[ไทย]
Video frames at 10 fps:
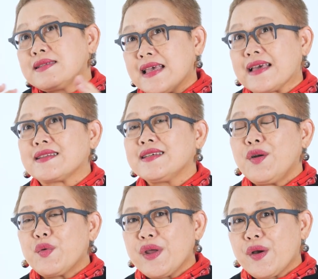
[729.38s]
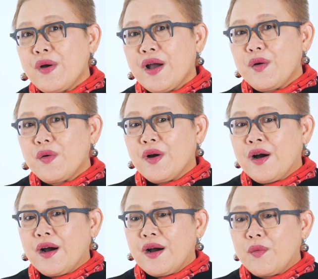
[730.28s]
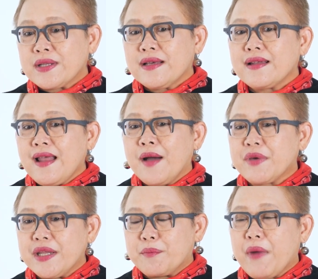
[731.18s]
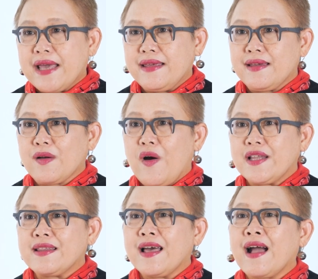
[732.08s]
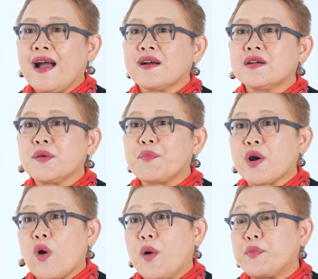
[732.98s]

สิ่งที่เราเรียกว่าวัฒนธรรมหินใหม่ก่อนนะคะก็จะประกอบ